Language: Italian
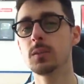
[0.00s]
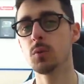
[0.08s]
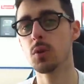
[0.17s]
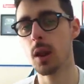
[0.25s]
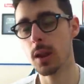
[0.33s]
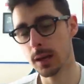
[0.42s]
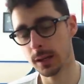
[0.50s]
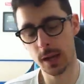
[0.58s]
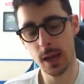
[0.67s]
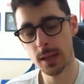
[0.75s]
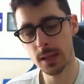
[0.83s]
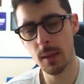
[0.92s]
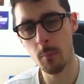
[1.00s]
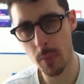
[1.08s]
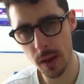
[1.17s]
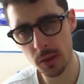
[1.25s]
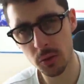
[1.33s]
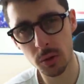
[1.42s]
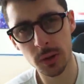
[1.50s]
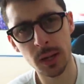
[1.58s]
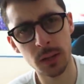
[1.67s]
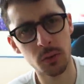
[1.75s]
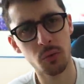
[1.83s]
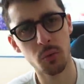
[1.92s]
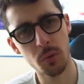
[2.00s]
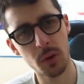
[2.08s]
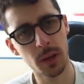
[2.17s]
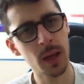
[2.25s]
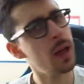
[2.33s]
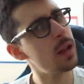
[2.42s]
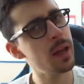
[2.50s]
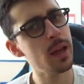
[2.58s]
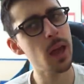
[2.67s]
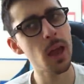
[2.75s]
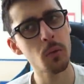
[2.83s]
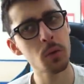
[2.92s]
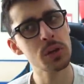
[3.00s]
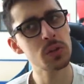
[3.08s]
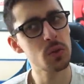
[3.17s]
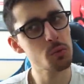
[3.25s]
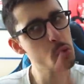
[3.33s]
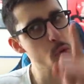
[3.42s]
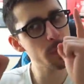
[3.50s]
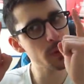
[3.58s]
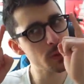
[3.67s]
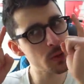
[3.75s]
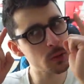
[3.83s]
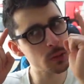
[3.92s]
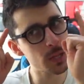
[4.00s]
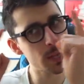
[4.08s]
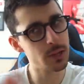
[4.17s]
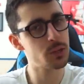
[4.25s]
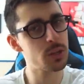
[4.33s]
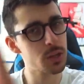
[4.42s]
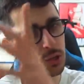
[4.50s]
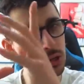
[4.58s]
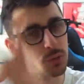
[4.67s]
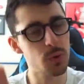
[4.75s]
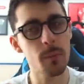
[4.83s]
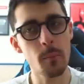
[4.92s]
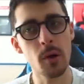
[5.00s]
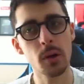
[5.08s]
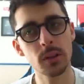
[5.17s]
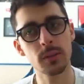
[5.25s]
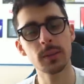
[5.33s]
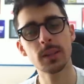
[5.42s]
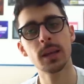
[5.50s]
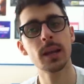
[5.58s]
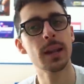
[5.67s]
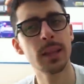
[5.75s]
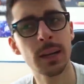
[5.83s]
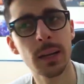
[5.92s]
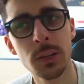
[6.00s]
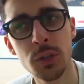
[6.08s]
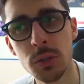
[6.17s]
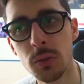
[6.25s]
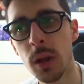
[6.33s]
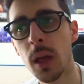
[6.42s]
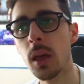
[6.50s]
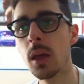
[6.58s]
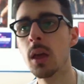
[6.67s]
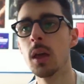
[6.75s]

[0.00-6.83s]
Spero alla grande, bentornati sul mio canale e in questo nuovo video della GTA 5 mod vita reale da calciatore